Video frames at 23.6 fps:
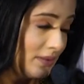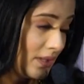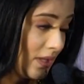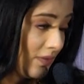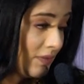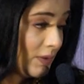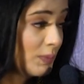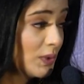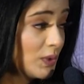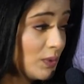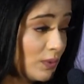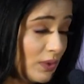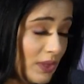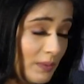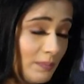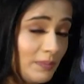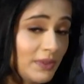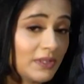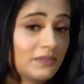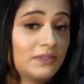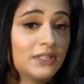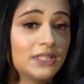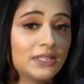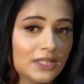அவர் மட்டும் இல்லை
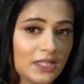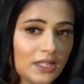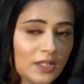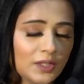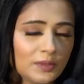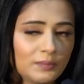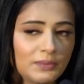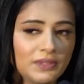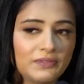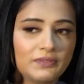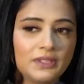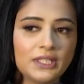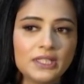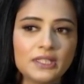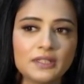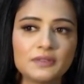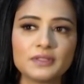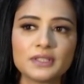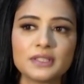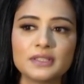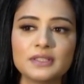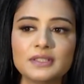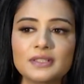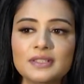பிரவீன் எல்லாருமே
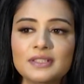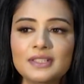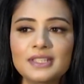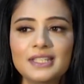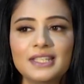வீட்டுக்கு வந்து